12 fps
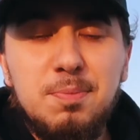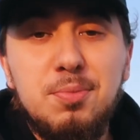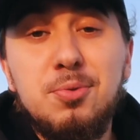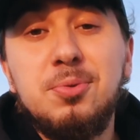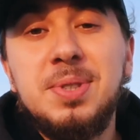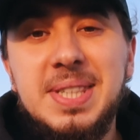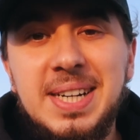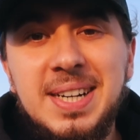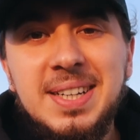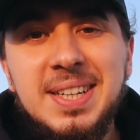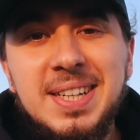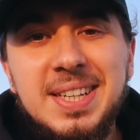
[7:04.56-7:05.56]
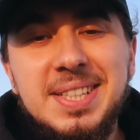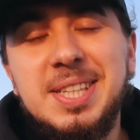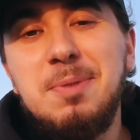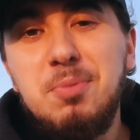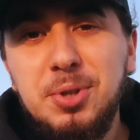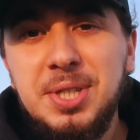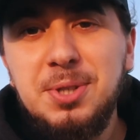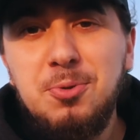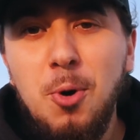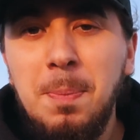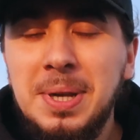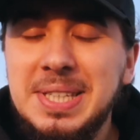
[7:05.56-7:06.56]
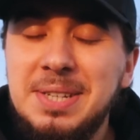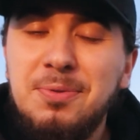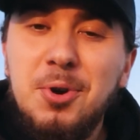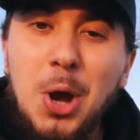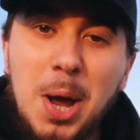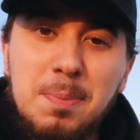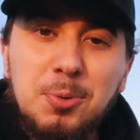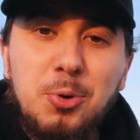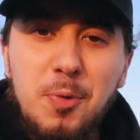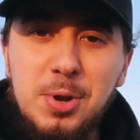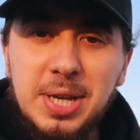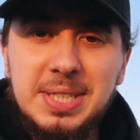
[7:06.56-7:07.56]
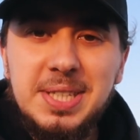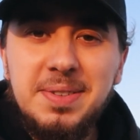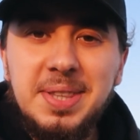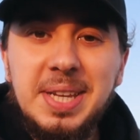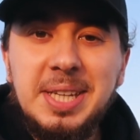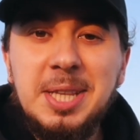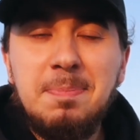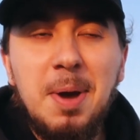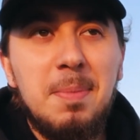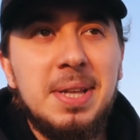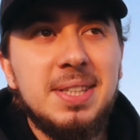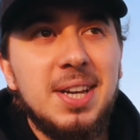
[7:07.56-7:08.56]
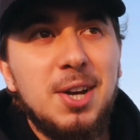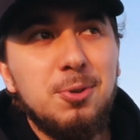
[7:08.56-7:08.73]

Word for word: Bon, ça, c'est le beau discours parce qu'il faut quand même trouver une activité qui te permette